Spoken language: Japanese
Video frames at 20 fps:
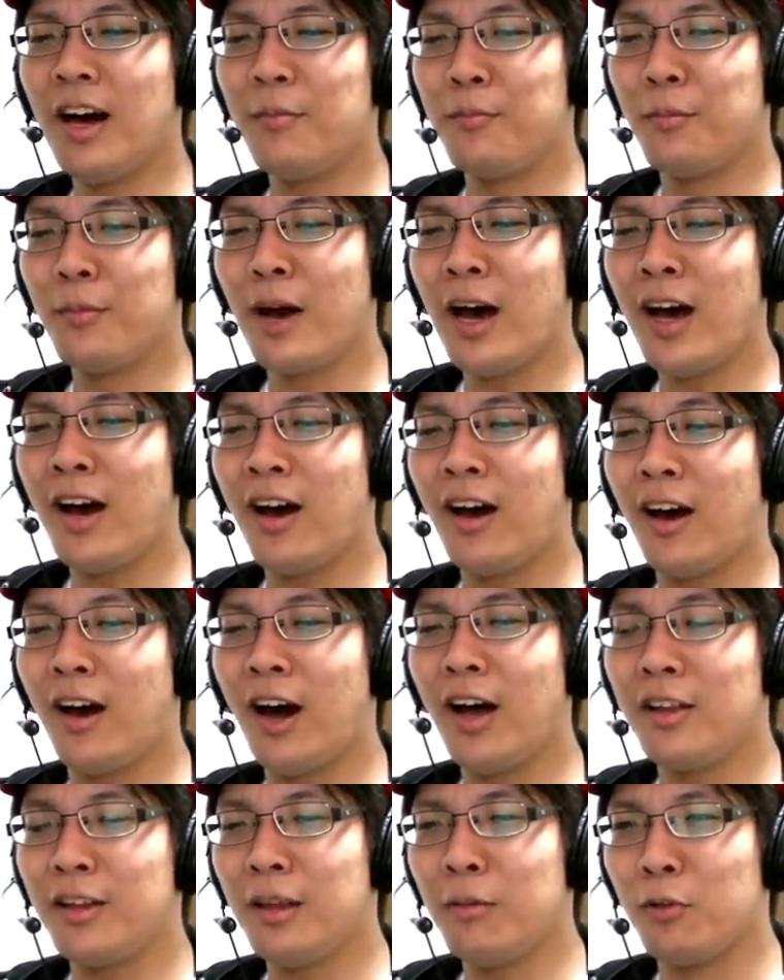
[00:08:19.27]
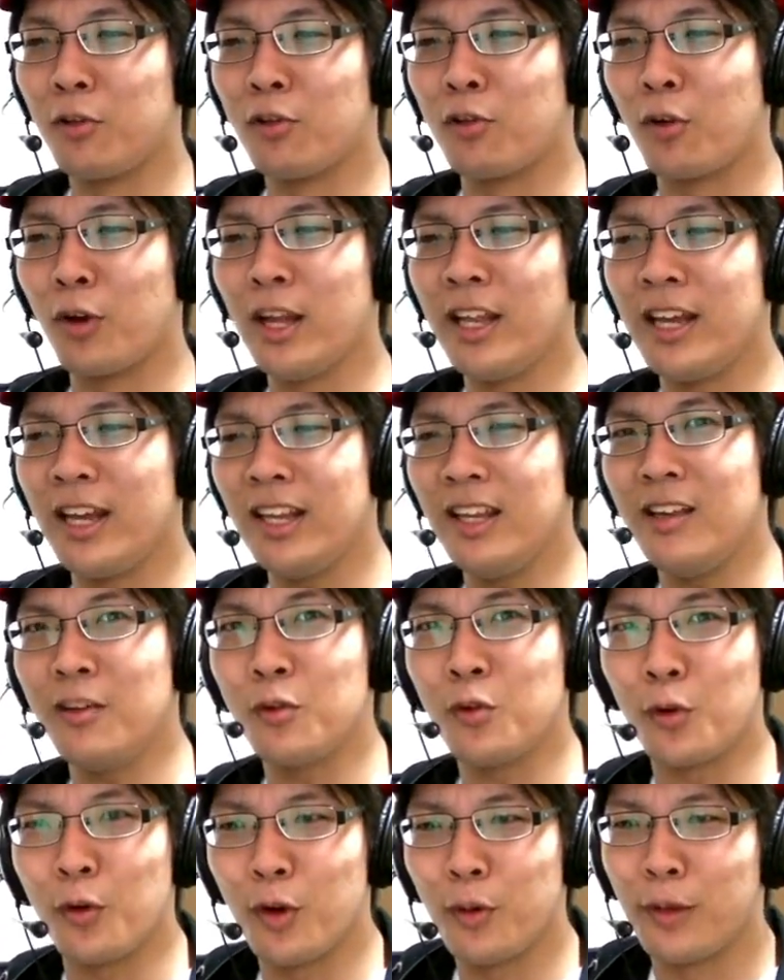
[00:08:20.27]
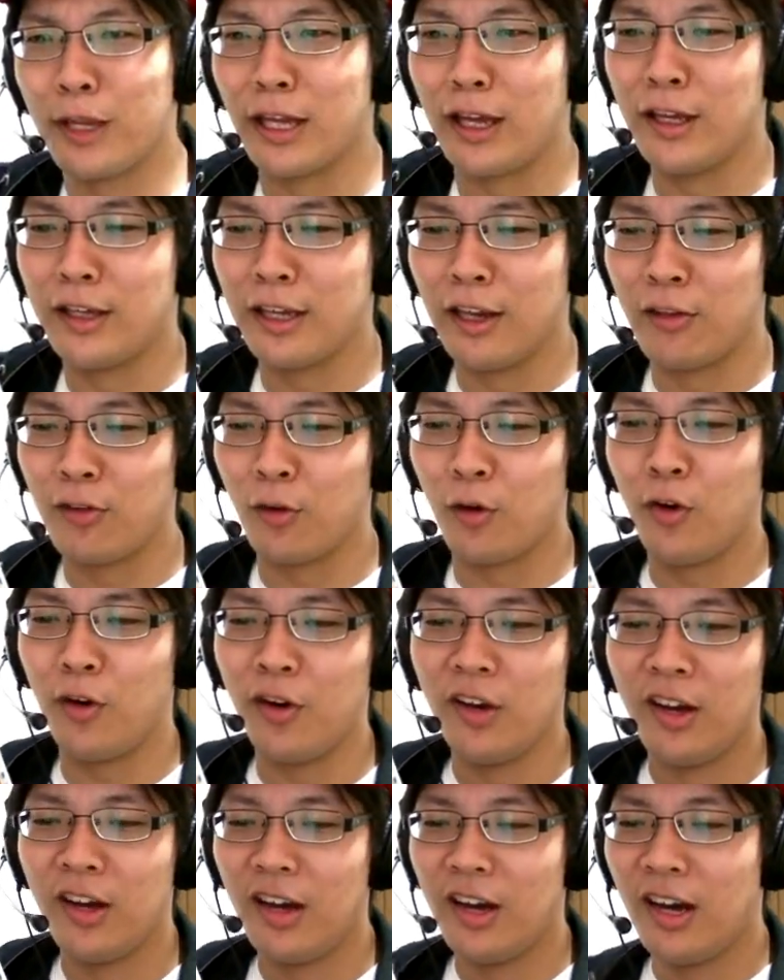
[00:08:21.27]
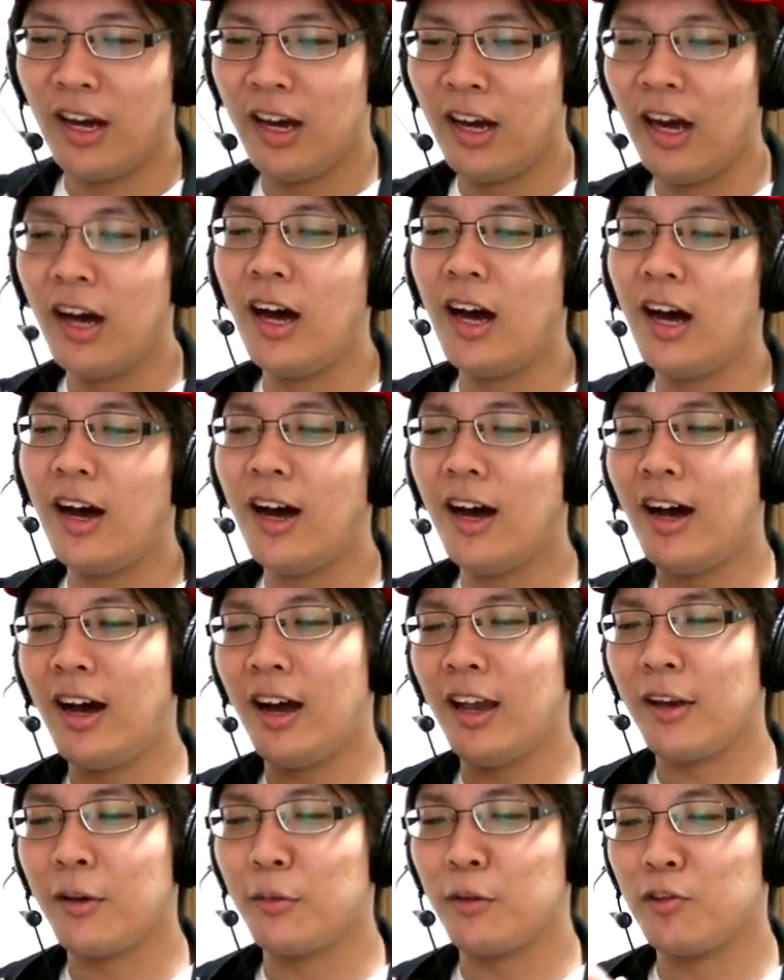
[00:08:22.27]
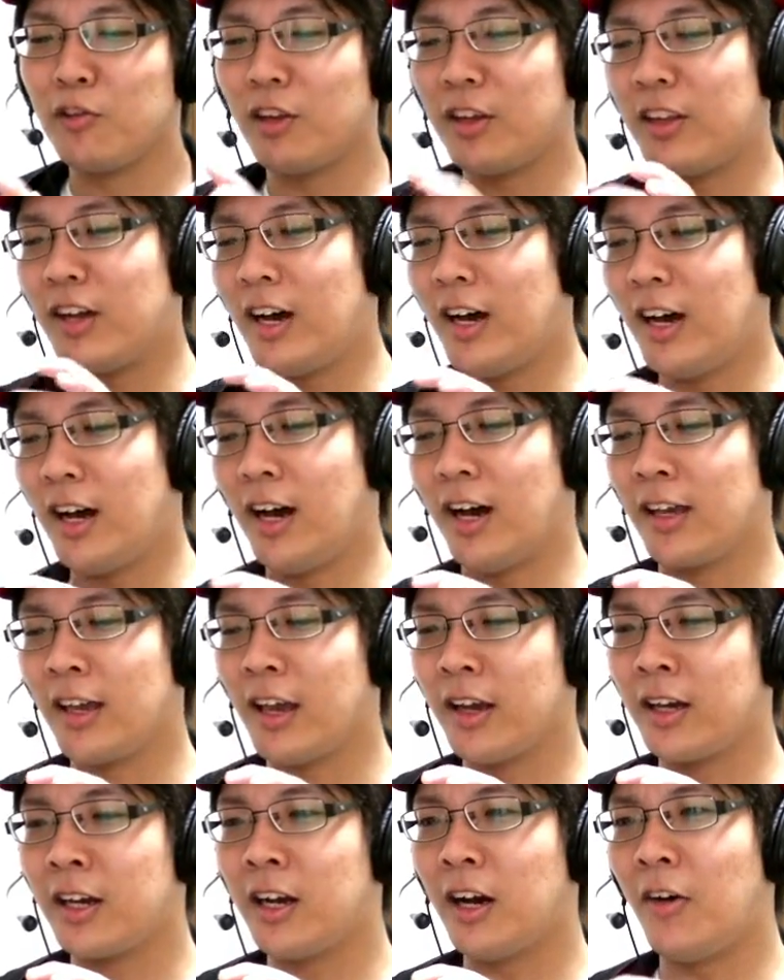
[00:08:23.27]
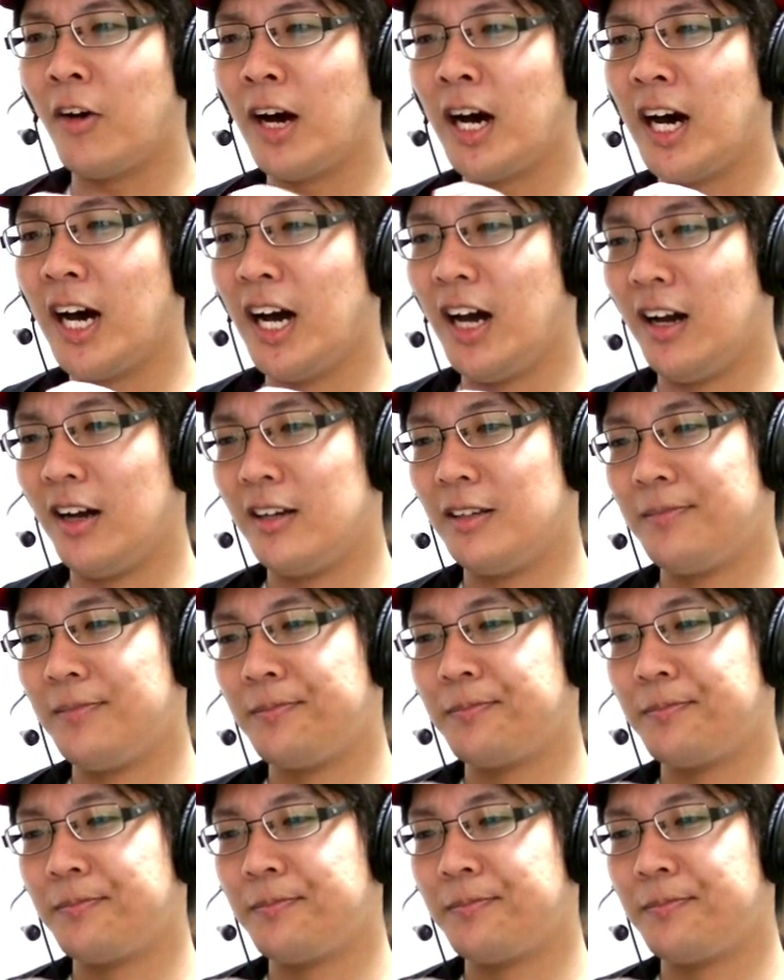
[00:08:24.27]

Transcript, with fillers: あ、まあ、あ、でもそれなりのところまではいけそう。あー、早く落ちてきた。結果は、